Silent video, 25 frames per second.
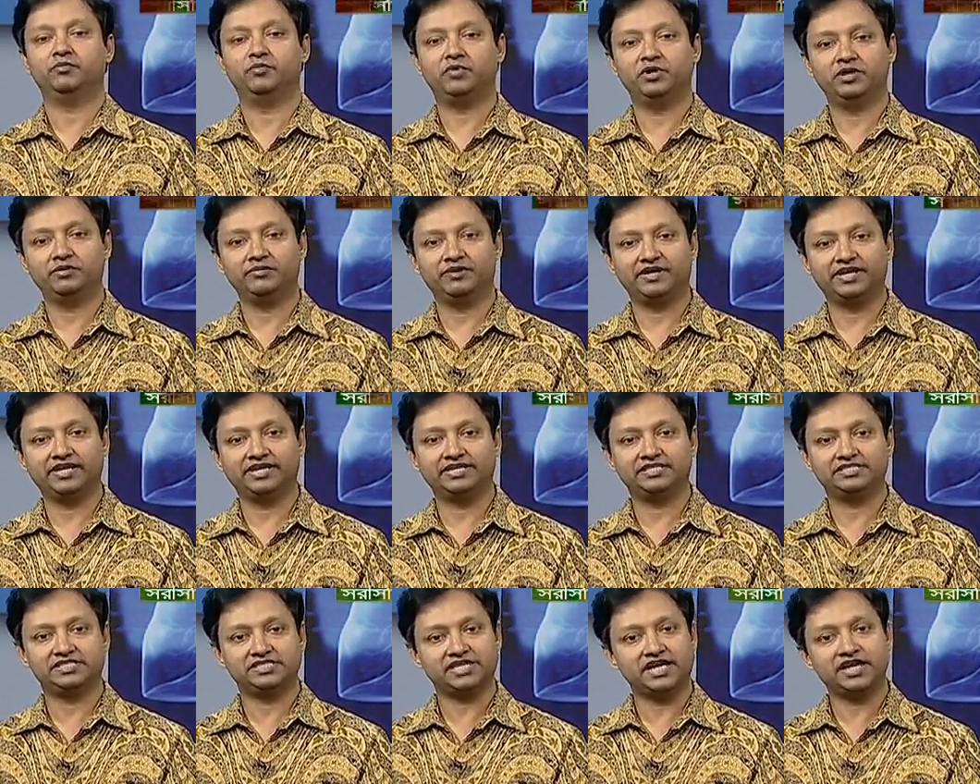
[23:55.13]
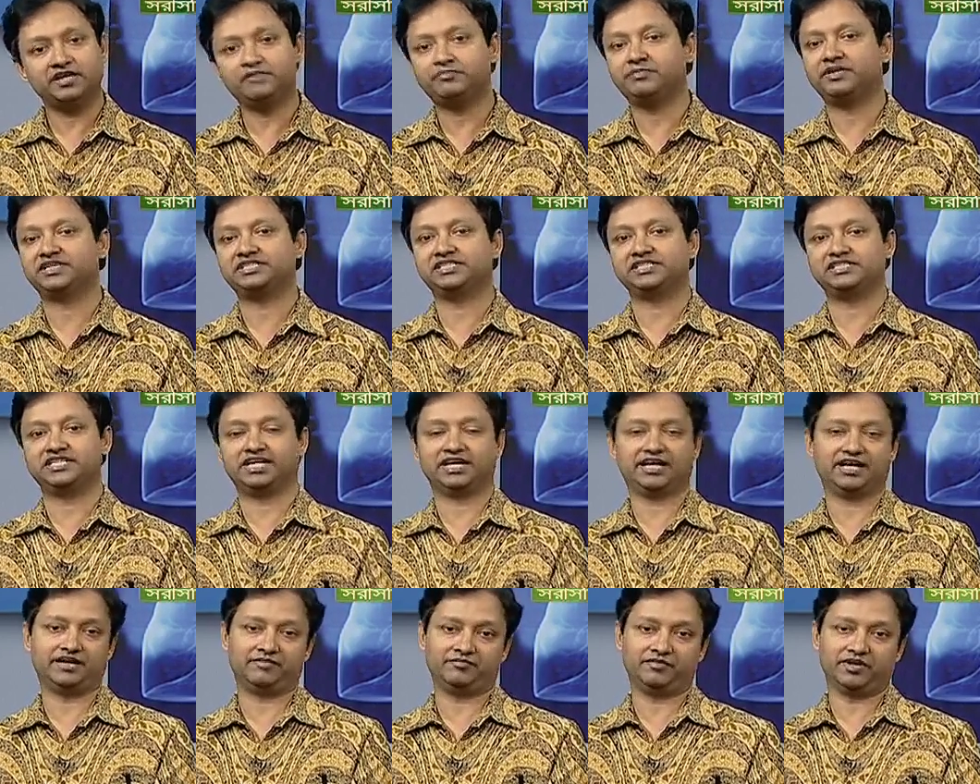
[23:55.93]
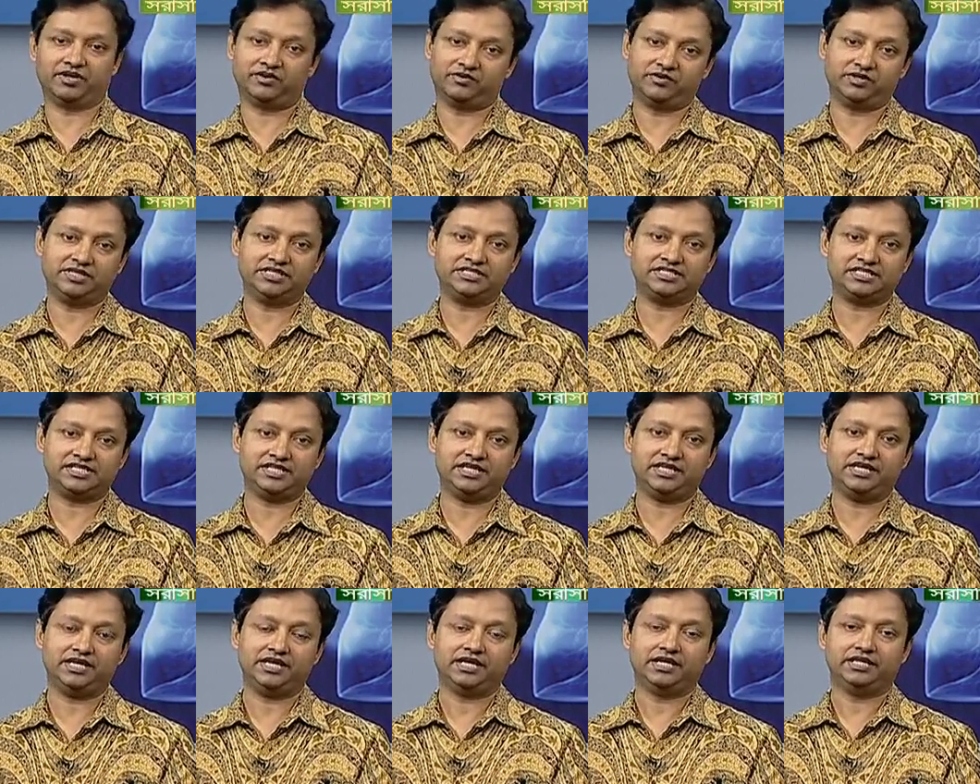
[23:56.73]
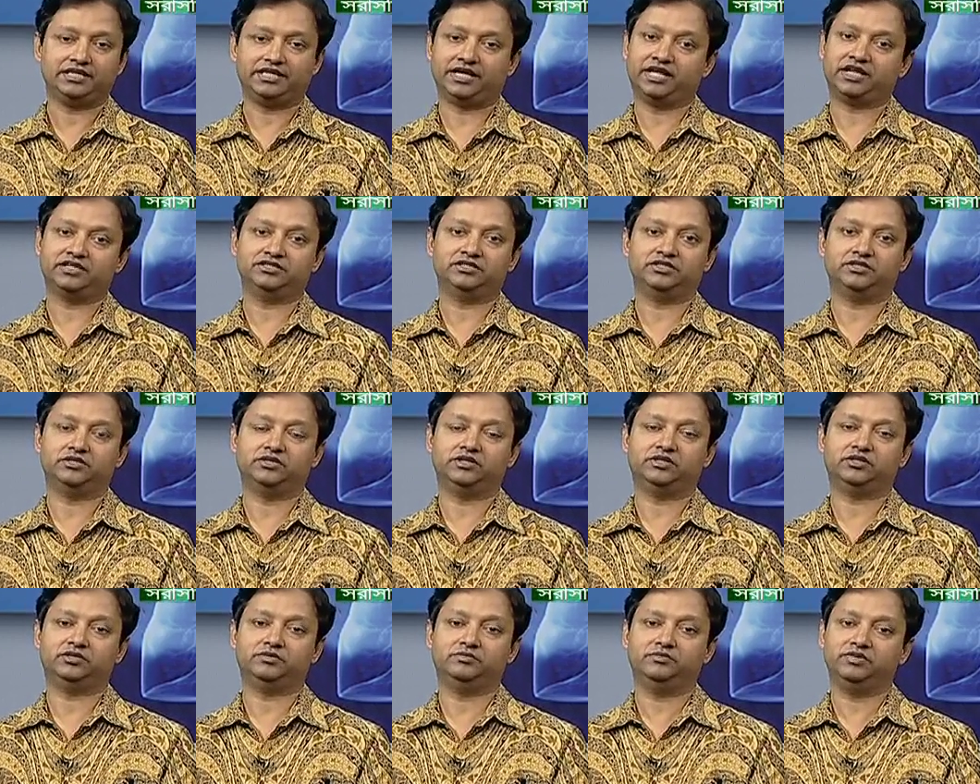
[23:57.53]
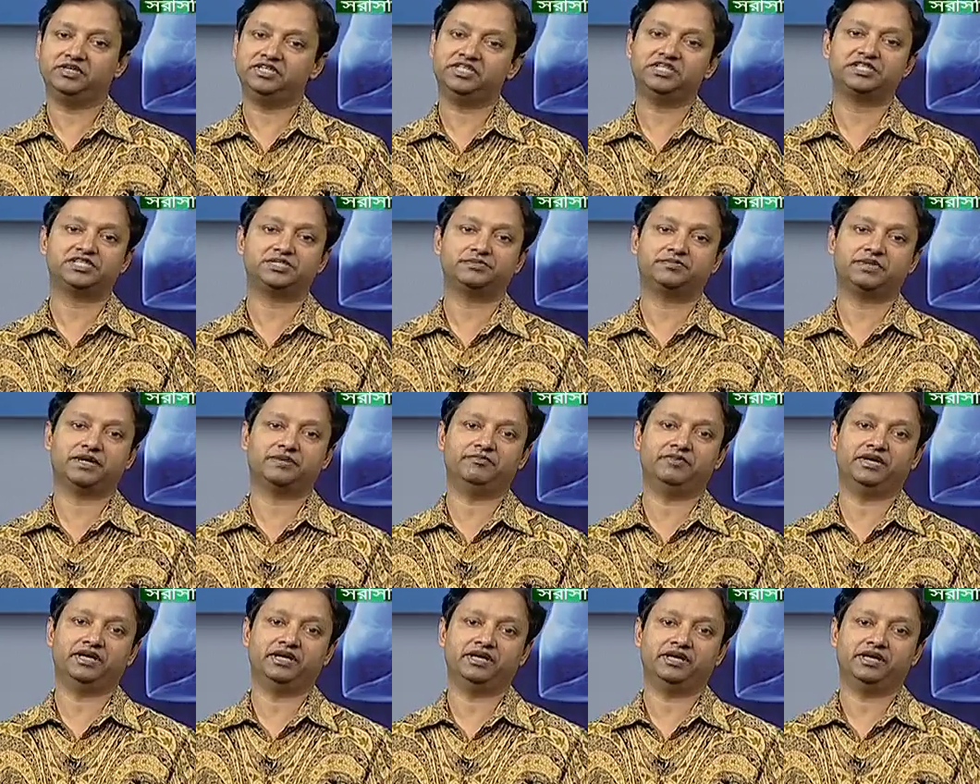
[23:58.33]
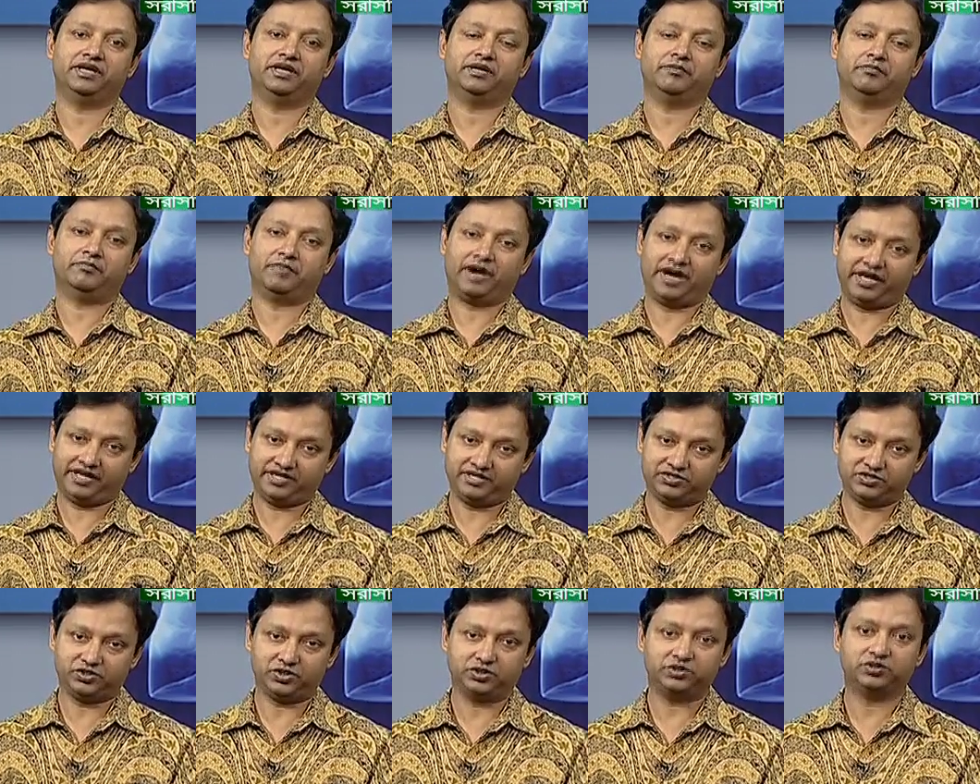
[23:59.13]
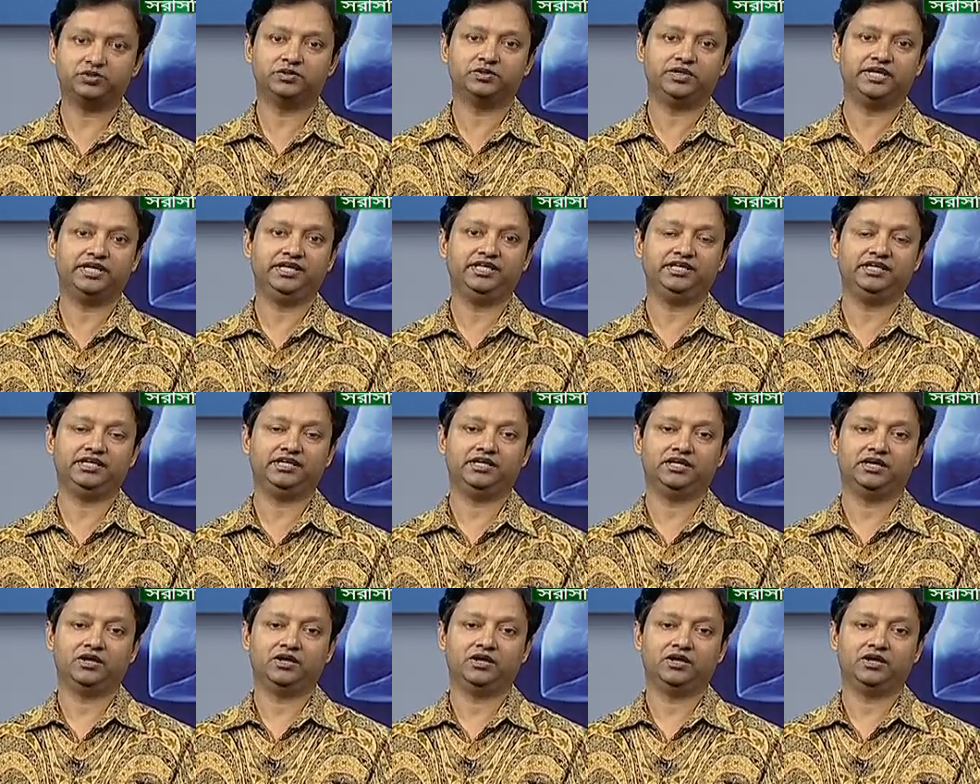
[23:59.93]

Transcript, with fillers: পরিবারের চারপাশে যারা আমরা রয়েছি তারা জন্য একটু বিশেষভাবে মায়ের যত্ন নেই